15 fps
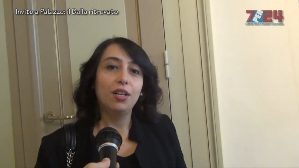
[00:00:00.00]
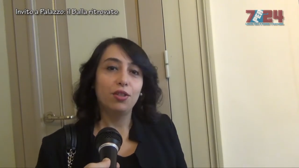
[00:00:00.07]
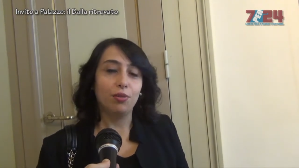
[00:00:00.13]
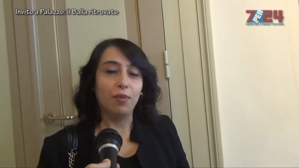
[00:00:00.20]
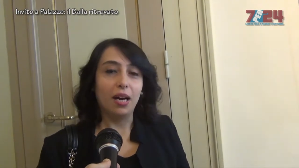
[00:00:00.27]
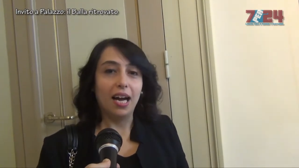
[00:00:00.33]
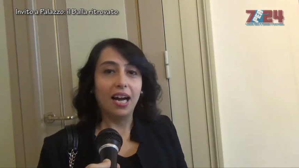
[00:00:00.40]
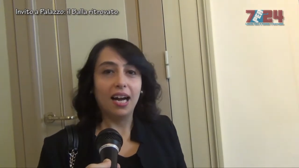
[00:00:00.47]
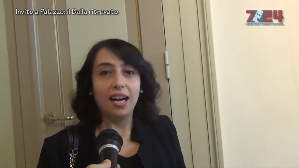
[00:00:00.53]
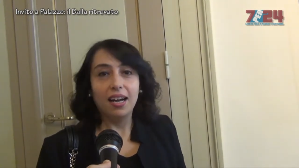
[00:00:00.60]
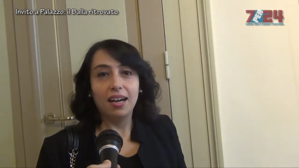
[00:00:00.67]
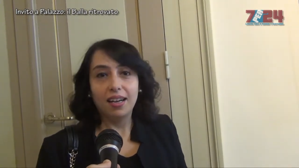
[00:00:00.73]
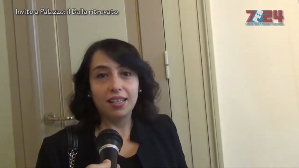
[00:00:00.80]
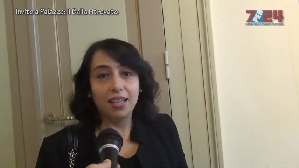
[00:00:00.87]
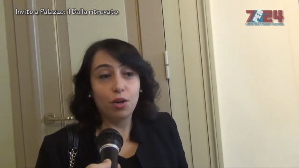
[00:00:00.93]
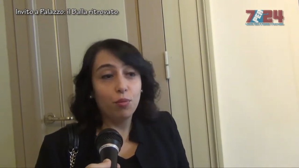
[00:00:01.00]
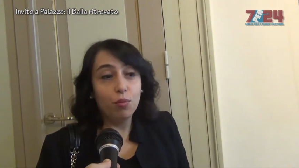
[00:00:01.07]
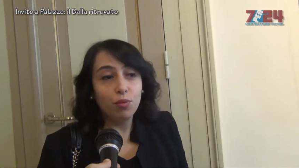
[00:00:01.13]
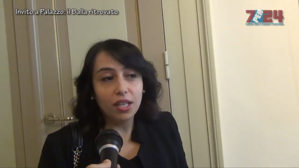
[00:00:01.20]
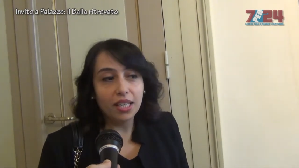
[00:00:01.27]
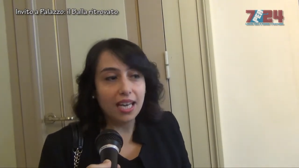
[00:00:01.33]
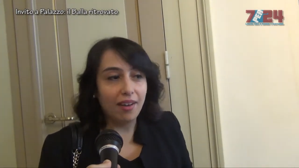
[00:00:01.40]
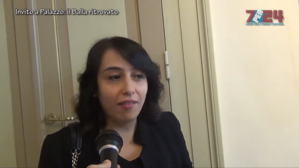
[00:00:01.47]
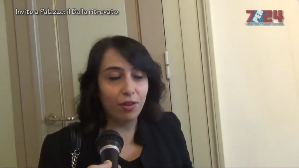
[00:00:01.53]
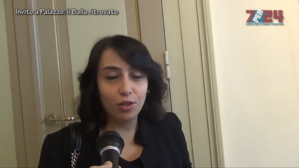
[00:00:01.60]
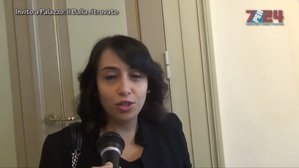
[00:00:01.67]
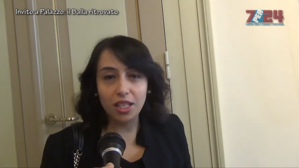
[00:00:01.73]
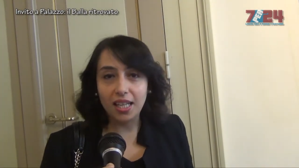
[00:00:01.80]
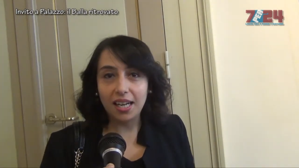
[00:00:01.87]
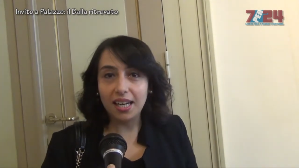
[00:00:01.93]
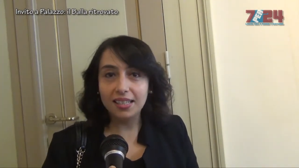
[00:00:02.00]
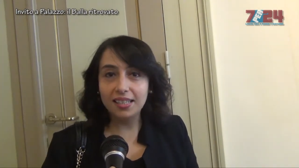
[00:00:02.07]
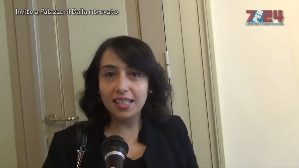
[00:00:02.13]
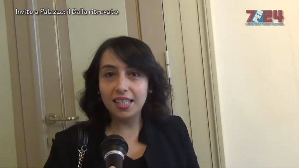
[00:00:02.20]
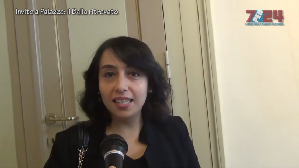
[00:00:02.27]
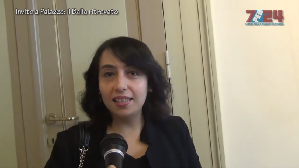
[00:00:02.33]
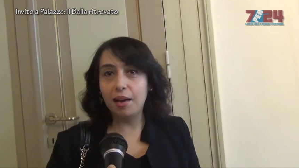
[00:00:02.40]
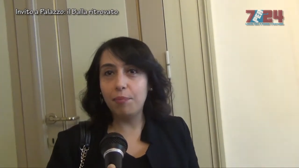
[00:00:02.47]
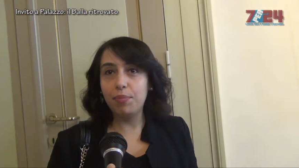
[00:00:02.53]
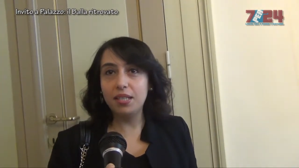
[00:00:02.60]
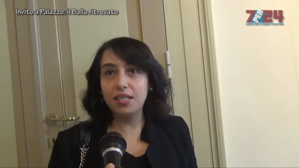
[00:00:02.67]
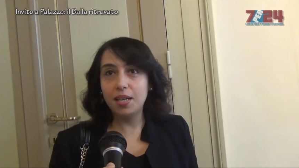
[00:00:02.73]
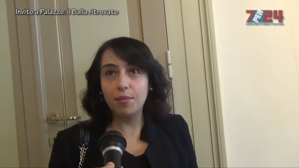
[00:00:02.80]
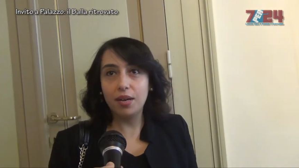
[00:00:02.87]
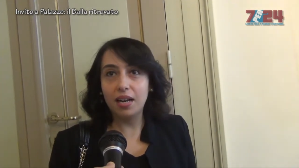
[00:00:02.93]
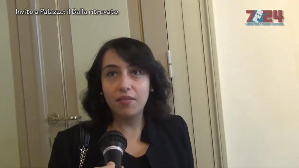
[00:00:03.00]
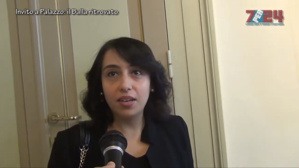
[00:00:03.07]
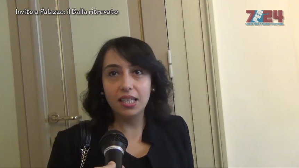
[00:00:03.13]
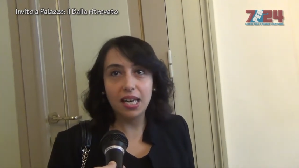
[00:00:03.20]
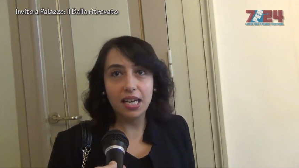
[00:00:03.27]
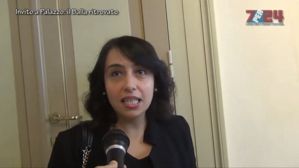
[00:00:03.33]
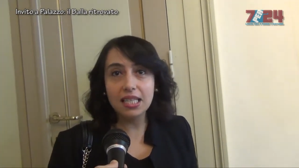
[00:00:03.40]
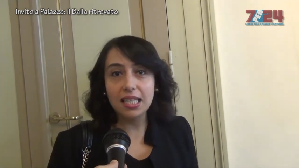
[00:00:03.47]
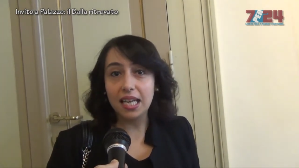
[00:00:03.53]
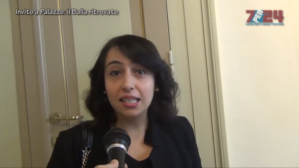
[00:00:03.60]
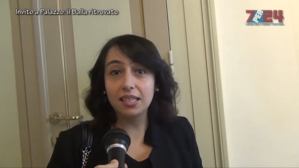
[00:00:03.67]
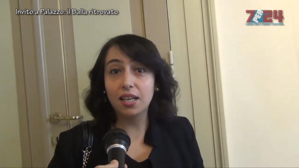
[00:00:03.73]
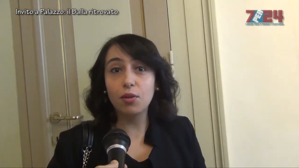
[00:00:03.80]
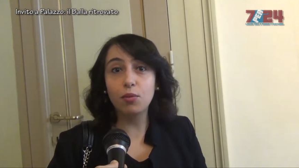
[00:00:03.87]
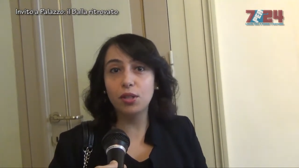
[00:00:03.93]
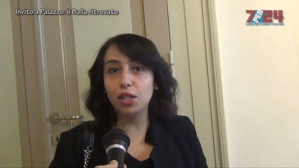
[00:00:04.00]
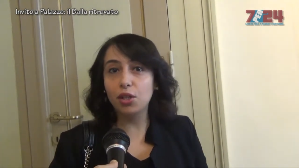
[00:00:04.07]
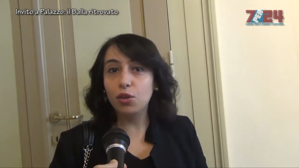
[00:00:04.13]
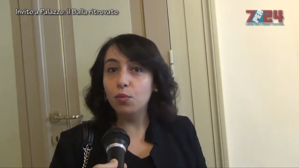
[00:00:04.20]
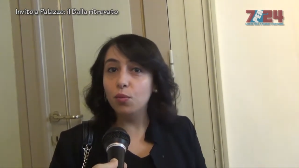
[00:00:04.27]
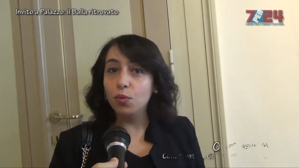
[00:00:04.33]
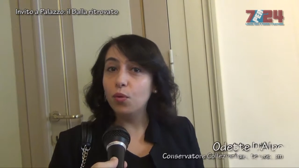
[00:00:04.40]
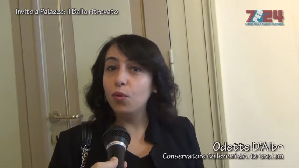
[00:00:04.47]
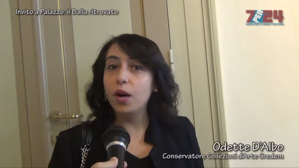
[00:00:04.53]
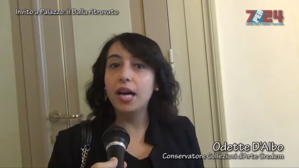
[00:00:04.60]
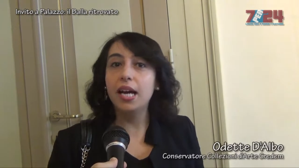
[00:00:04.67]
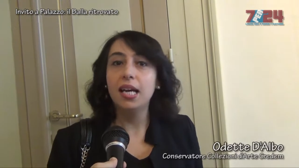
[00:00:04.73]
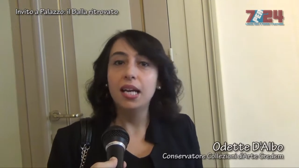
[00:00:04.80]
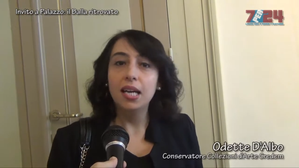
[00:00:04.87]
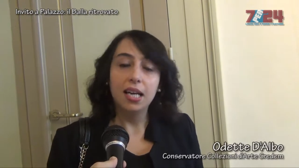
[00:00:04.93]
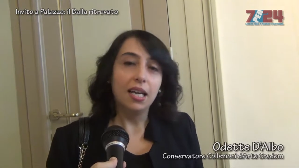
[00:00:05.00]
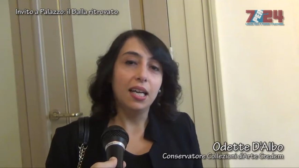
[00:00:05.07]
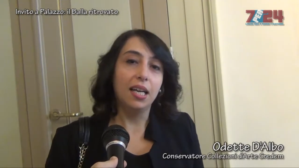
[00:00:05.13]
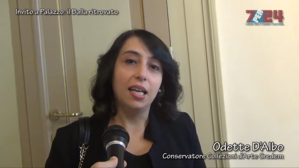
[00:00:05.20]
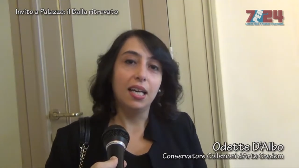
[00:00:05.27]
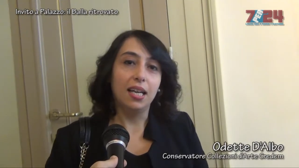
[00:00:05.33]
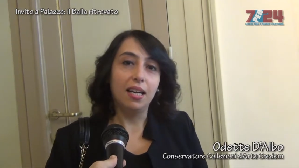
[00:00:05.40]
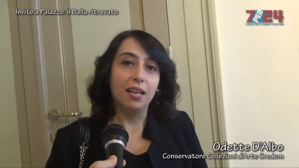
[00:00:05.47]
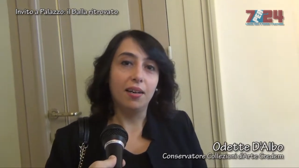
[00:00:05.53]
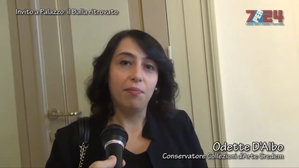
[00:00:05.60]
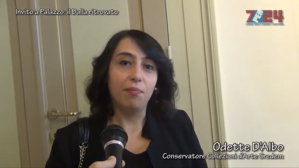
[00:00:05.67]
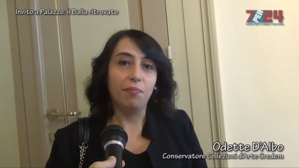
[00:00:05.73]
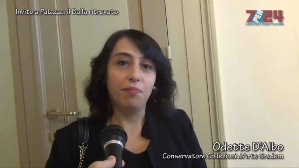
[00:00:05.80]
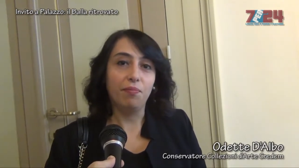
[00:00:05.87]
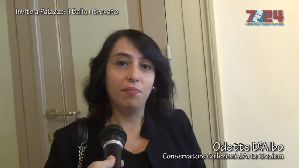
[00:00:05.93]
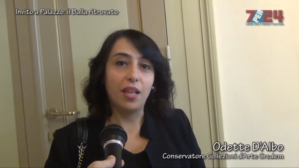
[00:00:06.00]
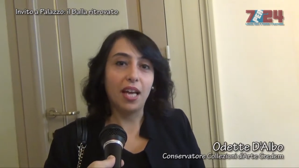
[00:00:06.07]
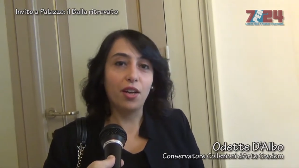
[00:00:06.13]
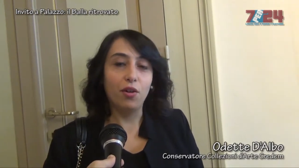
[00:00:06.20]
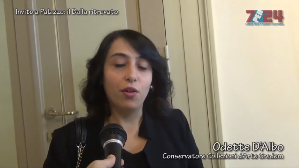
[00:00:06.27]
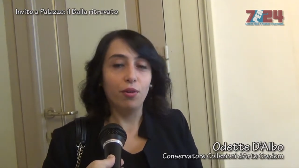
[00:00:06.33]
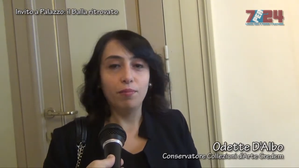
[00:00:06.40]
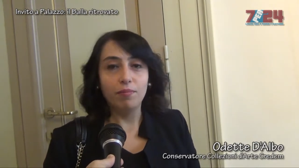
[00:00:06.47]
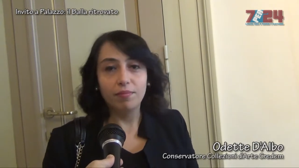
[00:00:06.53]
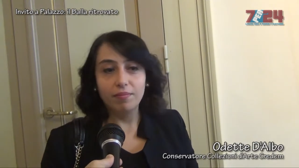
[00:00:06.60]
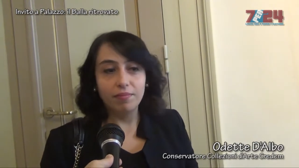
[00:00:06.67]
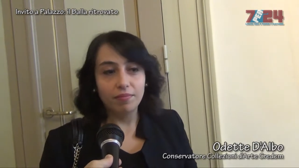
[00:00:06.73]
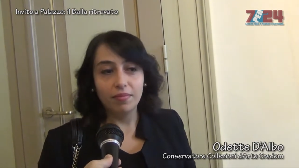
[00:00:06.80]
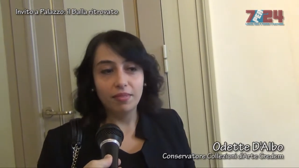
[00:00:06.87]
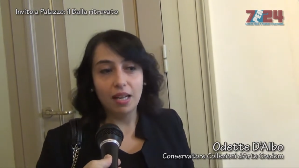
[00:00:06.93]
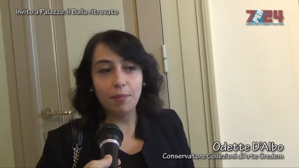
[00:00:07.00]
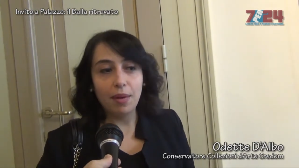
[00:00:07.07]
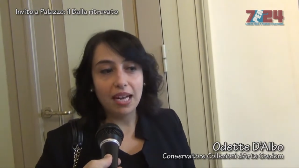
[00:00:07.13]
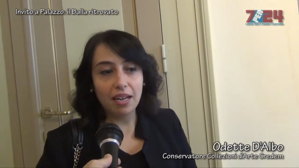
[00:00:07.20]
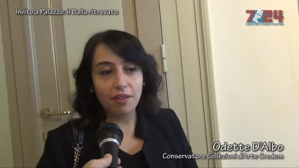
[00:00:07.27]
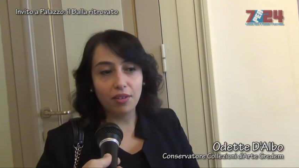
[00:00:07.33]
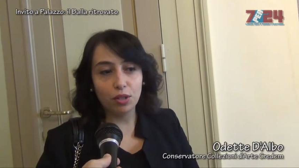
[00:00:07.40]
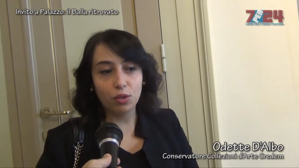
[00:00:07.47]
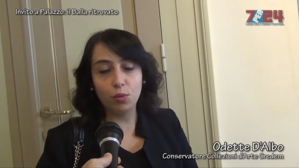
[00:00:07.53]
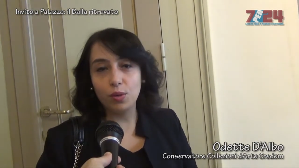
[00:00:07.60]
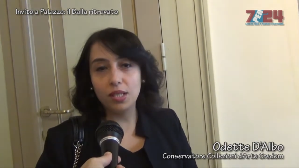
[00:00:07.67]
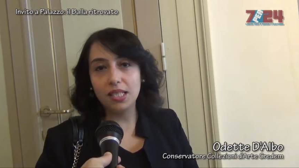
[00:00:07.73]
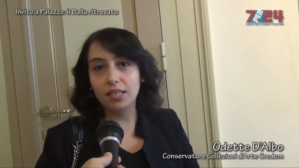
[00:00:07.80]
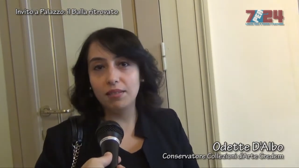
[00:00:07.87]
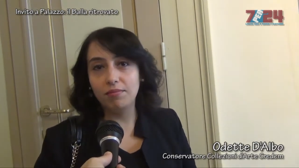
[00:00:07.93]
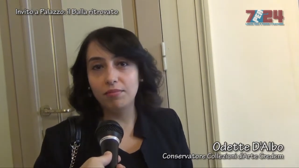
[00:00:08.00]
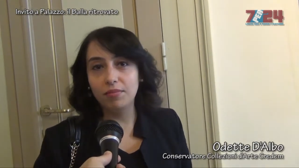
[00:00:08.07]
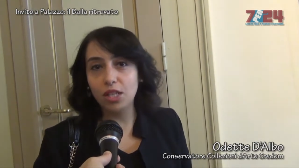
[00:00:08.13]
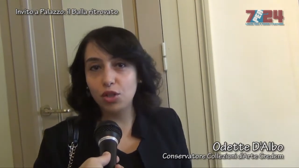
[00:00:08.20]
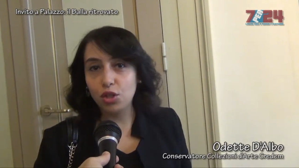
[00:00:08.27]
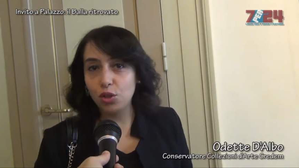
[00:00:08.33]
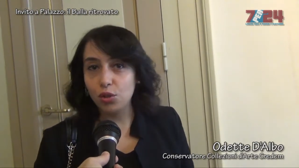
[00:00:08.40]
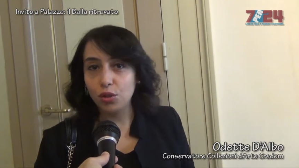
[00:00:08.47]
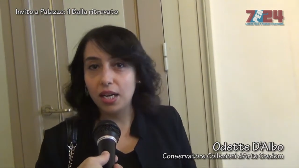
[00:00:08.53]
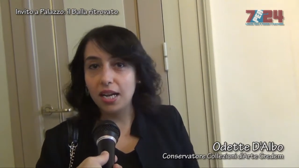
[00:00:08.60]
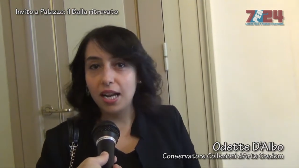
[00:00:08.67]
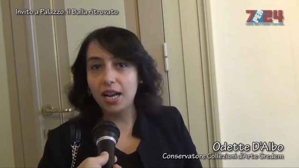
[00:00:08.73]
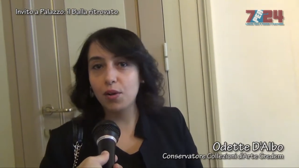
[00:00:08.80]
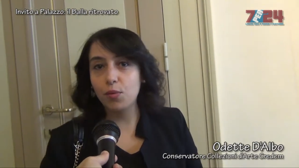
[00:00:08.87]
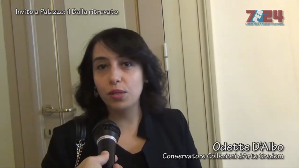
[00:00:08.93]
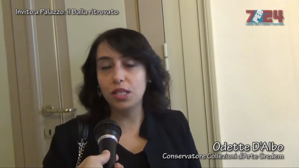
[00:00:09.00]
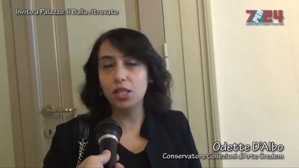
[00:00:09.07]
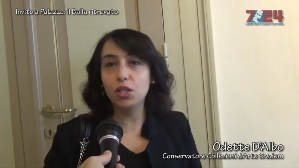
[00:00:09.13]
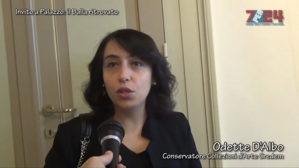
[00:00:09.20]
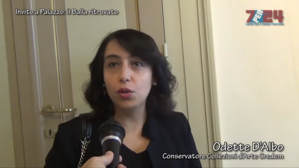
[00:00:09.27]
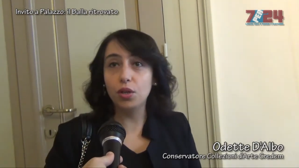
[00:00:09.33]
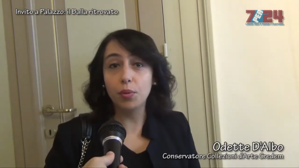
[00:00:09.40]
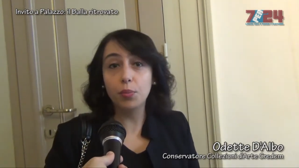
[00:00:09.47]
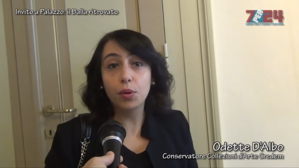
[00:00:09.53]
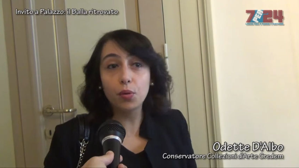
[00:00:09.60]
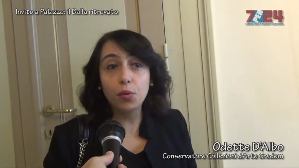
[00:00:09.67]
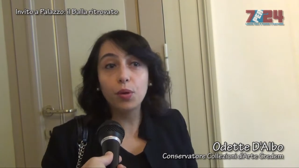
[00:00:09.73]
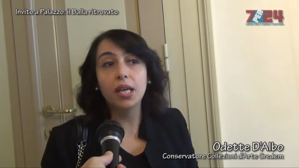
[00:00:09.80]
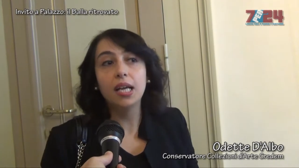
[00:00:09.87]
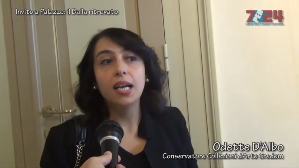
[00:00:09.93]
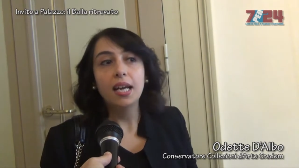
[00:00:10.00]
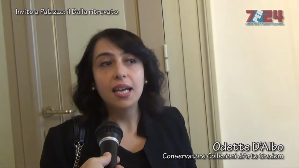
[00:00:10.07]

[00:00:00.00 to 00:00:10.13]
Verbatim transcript: insomma, che comunicavano già dall'antichità, pensiamo alla Via della Seta, quindi comunque ehm, ecco, mm, la banca ha fatto questa decisione nelle acquisizioni, per cui